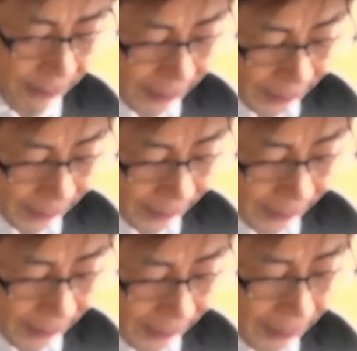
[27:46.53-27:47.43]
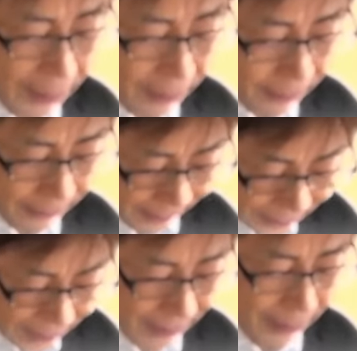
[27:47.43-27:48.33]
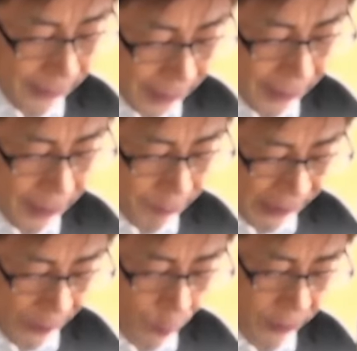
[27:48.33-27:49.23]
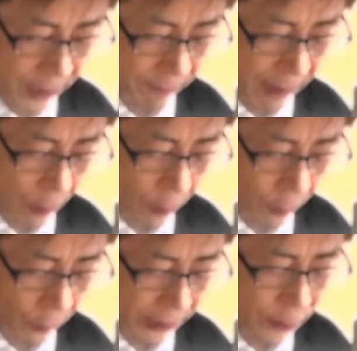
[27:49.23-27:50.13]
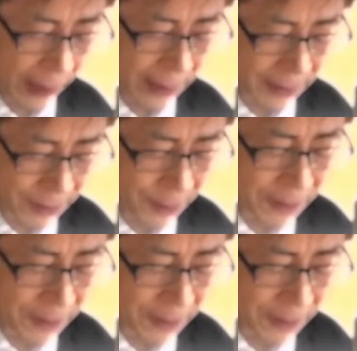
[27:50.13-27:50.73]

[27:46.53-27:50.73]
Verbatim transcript: にあった由緒付きの面とは違うのでこの